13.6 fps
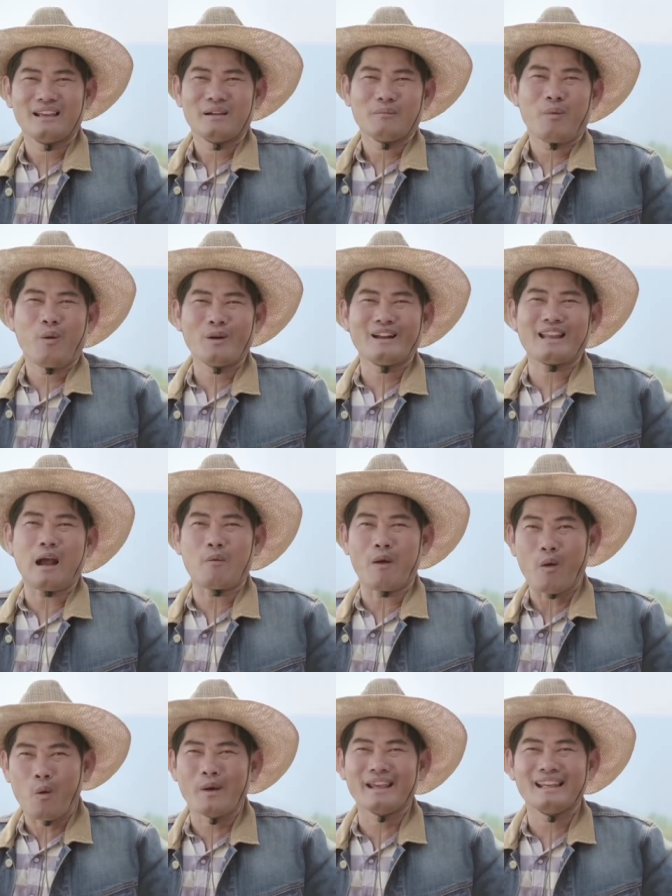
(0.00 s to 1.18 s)
รับพูดเลยยัง
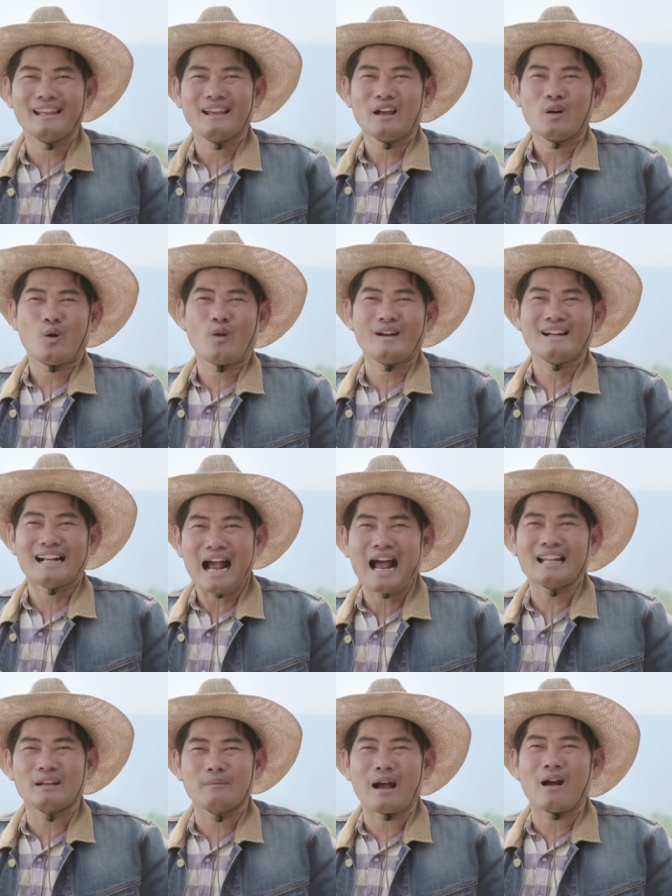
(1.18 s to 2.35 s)
ว่าคุย คนรื่นคา
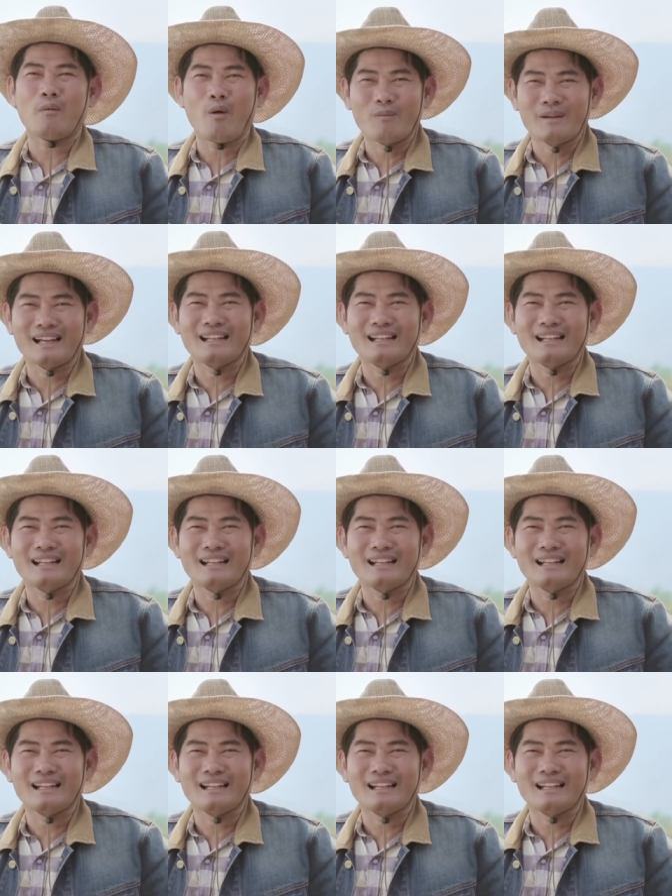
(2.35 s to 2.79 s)
ดจะมากับผม